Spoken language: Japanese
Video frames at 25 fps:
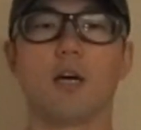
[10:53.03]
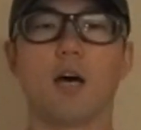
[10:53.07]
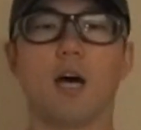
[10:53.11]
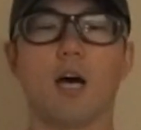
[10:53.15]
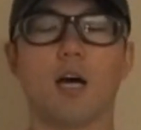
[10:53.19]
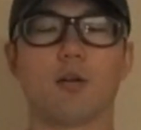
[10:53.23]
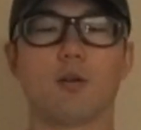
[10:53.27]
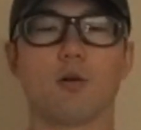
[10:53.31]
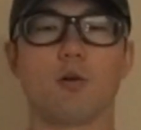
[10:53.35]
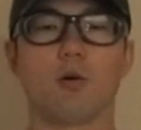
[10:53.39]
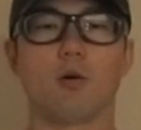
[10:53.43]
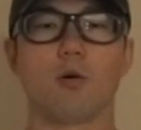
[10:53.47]

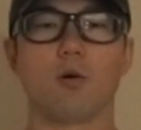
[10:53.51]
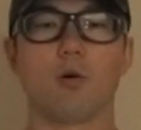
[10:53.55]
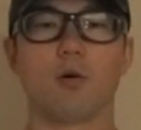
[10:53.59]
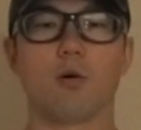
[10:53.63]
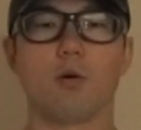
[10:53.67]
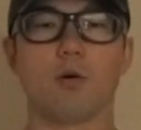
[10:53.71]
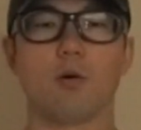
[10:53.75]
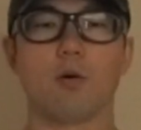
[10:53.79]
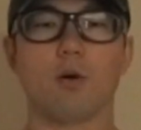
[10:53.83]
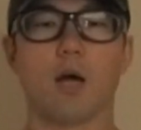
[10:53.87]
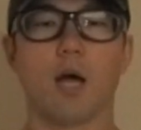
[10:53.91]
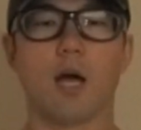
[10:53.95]
あ
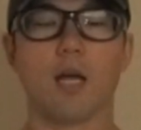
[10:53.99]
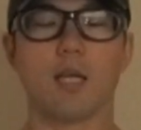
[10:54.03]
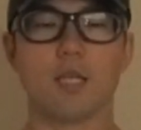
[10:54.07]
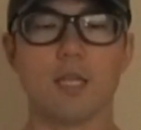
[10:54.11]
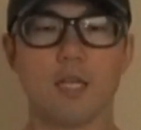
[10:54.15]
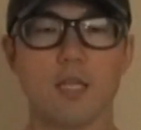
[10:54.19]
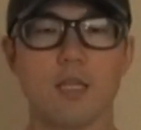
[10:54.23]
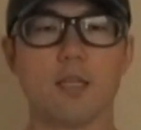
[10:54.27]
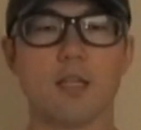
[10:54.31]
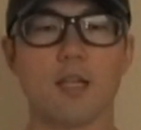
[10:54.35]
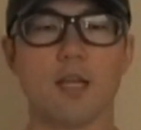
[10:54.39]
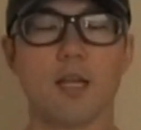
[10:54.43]
のはっき
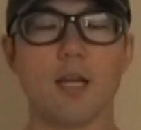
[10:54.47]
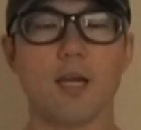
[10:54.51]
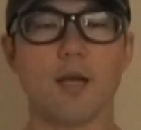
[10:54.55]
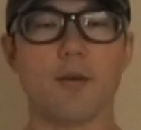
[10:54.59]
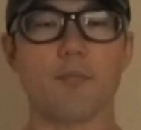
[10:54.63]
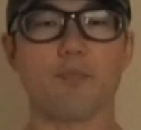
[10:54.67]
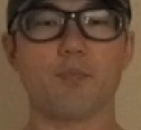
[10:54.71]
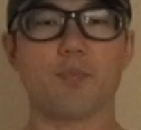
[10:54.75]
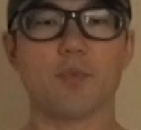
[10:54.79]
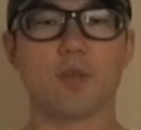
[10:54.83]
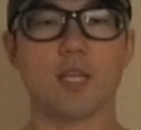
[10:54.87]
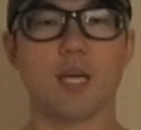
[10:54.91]
り言っ
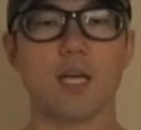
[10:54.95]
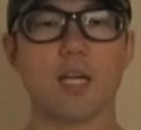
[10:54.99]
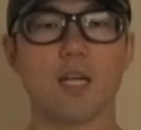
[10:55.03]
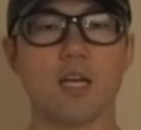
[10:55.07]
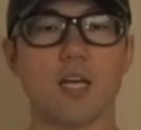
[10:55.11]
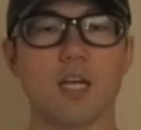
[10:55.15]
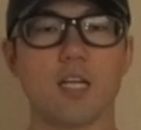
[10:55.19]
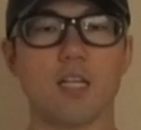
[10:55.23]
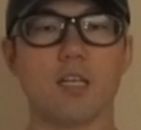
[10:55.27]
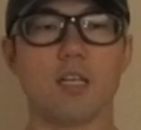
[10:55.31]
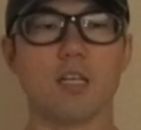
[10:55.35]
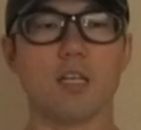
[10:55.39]
て誰
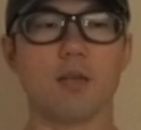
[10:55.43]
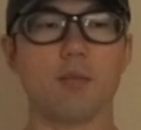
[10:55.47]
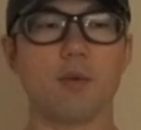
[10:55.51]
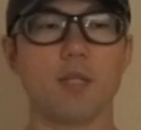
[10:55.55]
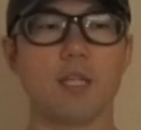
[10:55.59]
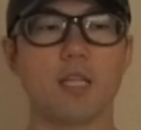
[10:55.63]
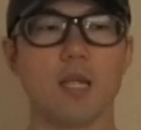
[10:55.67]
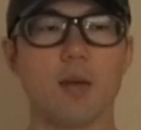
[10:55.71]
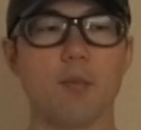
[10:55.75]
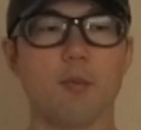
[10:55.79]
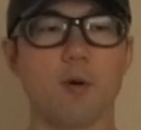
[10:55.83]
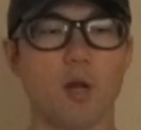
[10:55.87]
かに
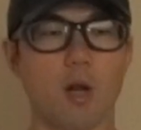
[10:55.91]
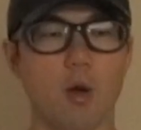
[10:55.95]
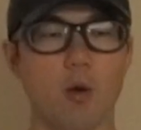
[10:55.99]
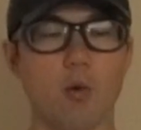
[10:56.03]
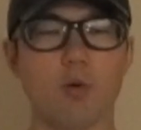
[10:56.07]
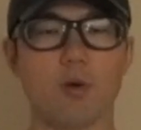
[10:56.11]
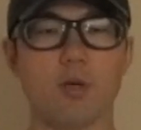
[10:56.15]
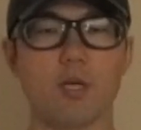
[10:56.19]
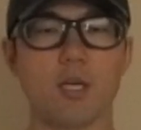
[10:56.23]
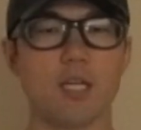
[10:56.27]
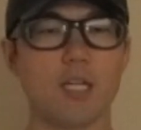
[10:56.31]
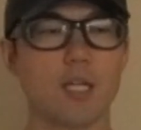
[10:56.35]
見てもら
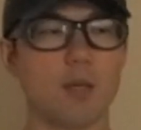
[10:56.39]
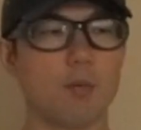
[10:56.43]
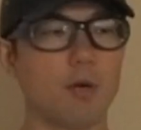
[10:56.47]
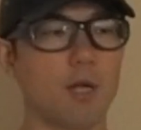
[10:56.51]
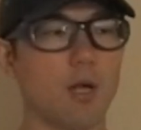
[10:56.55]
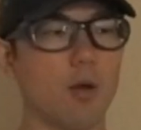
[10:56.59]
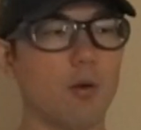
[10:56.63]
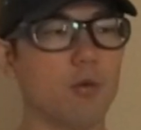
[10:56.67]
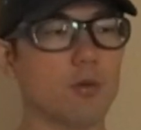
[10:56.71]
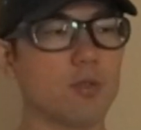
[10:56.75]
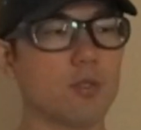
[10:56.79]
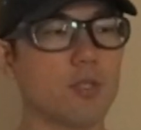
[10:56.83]
おう聞いても
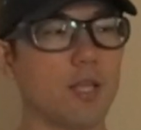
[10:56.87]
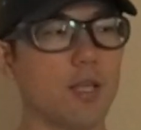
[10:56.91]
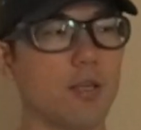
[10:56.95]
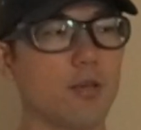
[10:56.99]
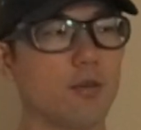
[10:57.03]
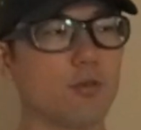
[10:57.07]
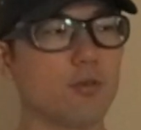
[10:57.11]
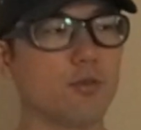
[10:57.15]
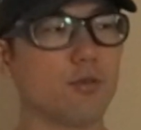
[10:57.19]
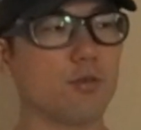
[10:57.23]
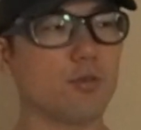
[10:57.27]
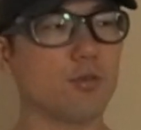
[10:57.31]
らおうって
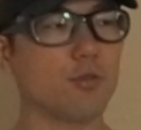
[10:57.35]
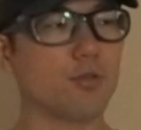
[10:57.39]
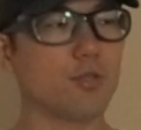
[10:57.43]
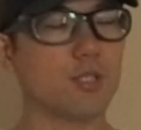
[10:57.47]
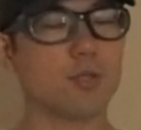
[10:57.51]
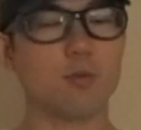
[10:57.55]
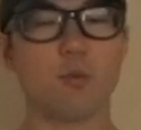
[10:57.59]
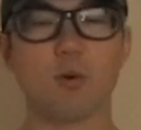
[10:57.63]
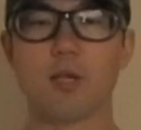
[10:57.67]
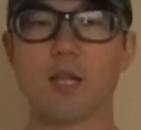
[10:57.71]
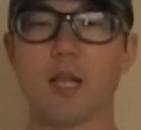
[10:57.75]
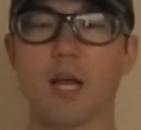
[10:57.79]
いう
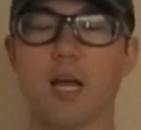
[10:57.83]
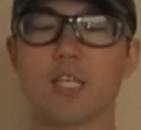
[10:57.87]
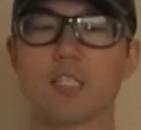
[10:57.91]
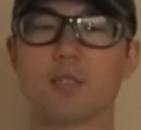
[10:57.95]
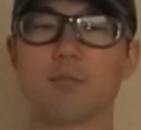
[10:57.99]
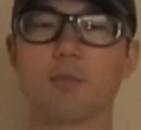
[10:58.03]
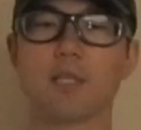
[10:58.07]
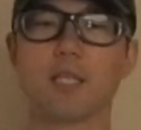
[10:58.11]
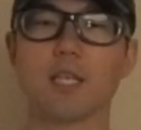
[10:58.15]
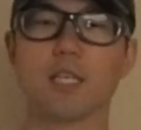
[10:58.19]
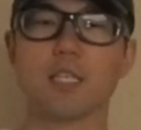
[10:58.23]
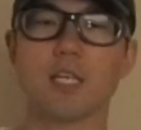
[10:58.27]
つもりで
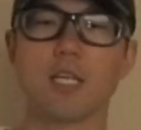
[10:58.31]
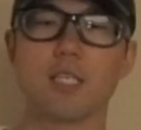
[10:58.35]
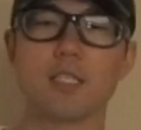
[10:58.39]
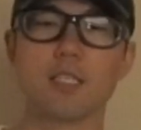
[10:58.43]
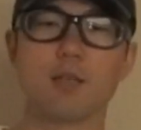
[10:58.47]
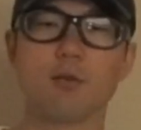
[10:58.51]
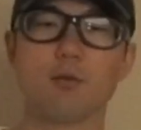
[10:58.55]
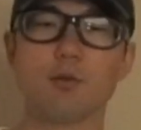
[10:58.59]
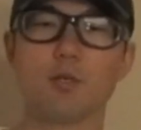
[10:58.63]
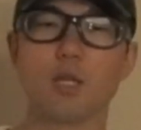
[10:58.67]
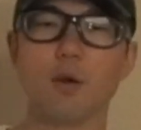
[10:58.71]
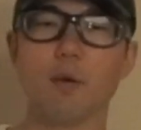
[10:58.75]
始めた
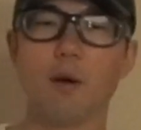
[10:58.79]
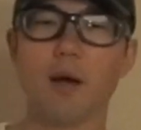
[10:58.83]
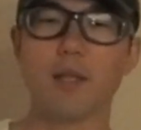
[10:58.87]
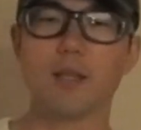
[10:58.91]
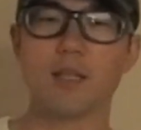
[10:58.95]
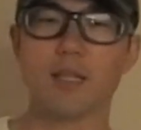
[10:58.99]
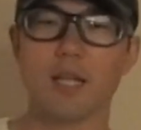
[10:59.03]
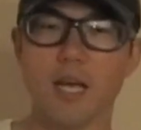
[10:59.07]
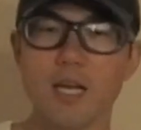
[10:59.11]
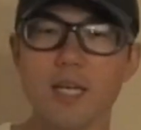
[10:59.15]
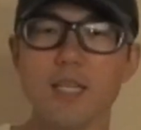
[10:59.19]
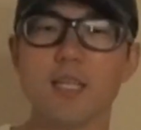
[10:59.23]
チャンネルで
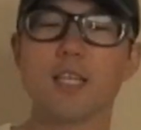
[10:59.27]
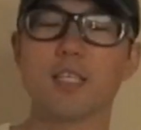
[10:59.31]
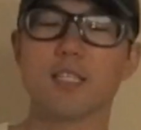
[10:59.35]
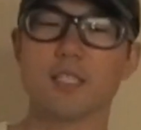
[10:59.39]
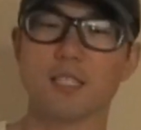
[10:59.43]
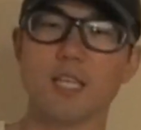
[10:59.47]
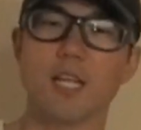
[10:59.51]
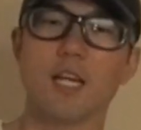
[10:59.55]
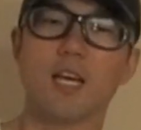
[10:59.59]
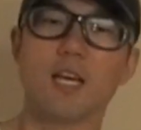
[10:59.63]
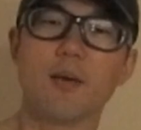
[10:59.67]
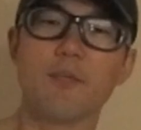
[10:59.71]
はないんで
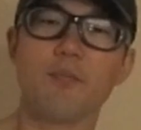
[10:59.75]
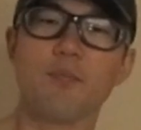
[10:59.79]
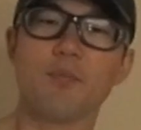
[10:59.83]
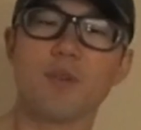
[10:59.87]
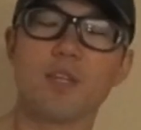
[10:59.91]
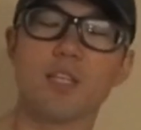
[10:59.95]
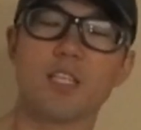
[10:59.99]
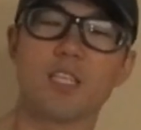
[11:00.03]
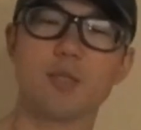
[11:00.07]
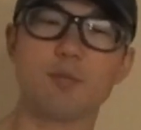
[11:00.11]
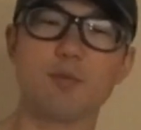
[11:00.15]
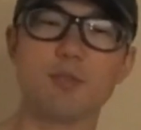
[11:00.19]
すね
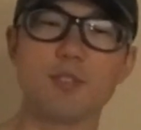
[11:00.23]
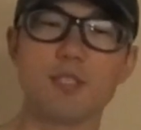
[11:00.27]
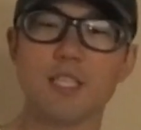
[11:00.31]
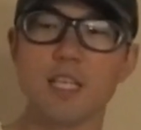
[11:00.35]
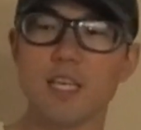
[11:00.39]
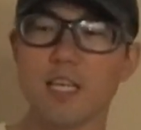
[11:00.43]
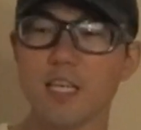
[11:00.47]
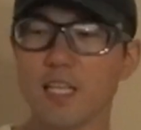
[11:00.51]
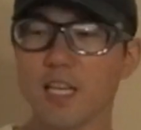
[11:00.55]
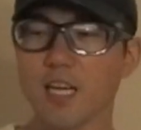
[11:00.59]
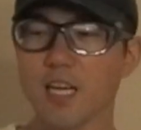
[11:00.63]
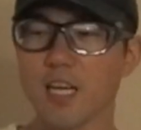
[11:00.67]
自分
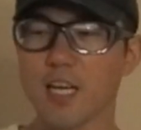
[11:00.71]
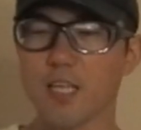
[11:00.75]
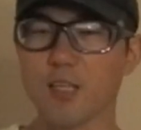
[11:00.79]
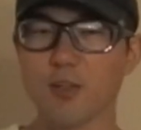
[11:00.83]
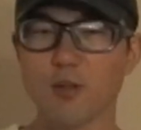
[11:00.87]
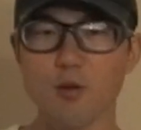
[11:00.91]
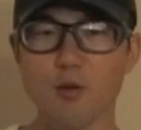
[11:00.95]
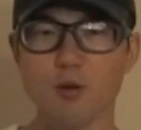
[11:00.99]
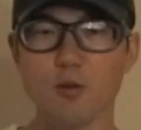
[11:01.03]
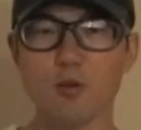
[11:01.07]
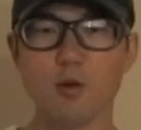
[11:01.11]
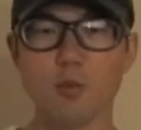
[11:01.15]
でなんか
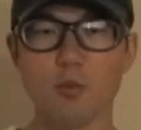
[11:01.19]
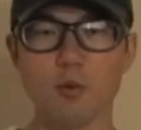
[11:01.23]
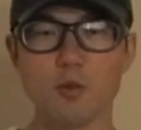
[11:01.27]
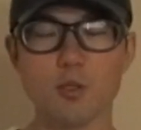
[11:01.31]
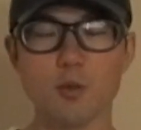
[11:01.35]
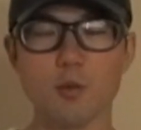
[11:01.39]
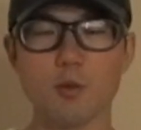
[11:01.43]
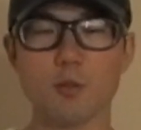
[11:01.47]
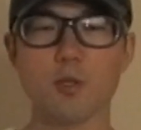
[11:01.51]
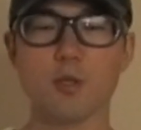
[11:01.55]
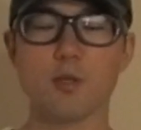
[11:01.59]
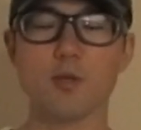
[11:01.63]
独り言
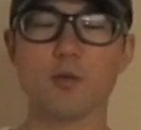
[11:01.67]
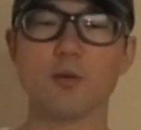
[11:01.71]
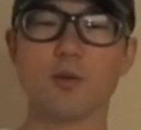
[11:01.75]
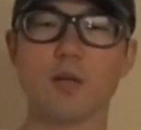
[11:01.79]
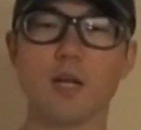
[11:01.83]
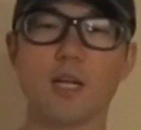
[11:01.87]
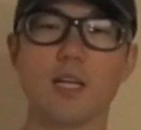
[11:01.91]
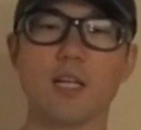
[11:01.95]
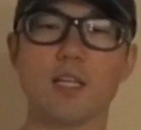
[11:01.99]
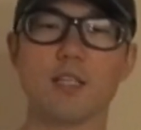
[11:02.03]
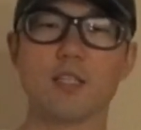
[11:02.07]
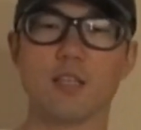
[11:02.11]
ボソボソ言うく
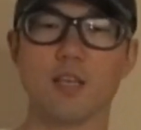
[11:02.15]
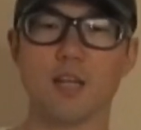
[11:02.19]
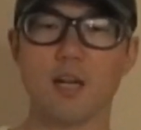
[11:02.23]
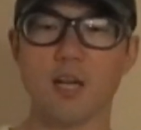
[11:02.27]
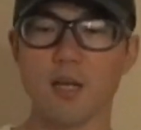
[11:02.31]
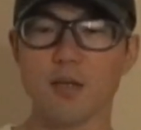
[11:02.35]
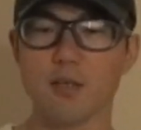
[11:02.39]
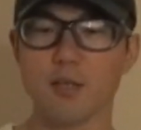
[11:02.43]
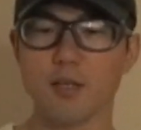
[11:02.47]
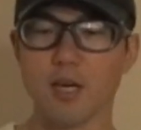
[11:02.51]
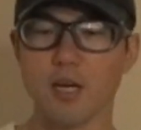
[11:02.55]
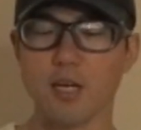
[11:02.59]
らいだった
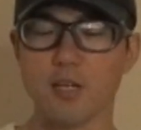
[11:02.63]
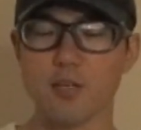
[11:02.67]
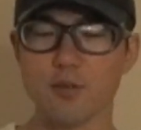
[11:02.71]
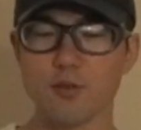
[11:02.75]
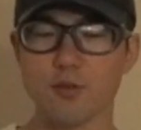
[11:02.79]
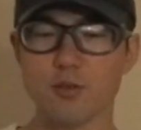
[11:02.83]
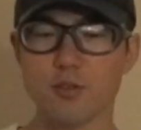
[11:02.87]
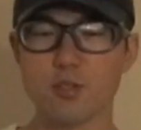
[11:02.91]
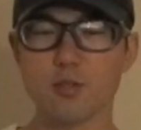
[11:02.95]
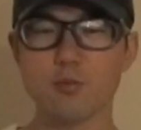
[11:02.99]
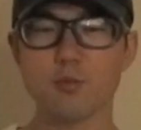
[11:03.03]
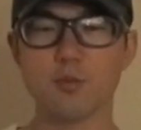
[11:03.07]
らなんか
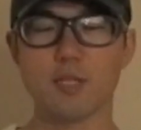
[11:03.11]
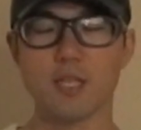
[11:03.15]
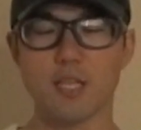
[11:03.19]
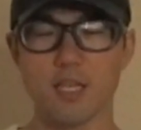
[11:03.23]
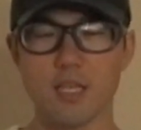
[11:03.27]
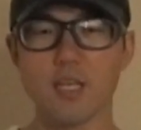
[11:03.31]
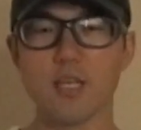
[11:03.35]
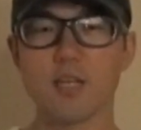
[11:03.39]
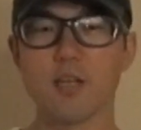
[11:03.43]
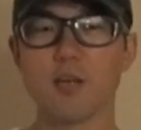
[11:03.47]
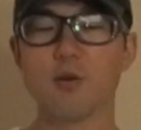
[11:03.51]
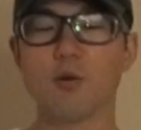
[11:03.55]
YouTube
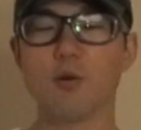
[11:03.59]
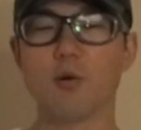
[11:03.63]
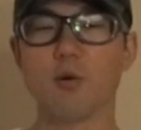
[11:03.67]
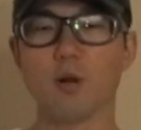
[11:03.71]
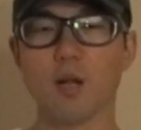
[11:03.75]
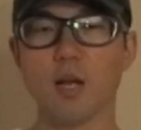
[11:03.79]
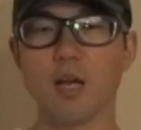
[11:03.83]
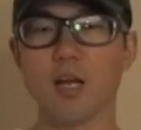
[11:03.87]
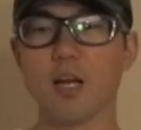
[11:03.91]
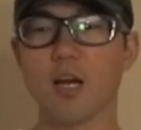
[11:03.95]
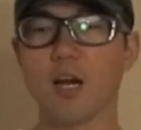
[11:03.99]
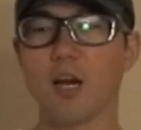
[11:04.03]
にこう
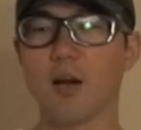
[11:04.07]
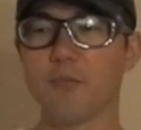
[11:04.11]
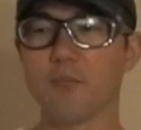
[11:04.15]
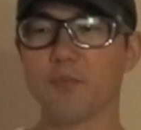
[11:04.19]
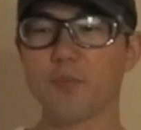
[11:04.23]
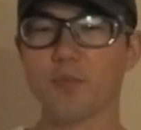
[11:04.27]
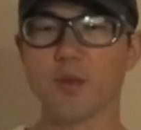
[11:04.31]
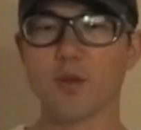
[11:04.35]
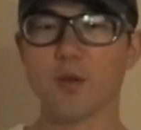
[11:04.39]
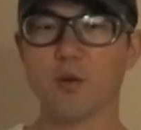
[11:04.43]
なんか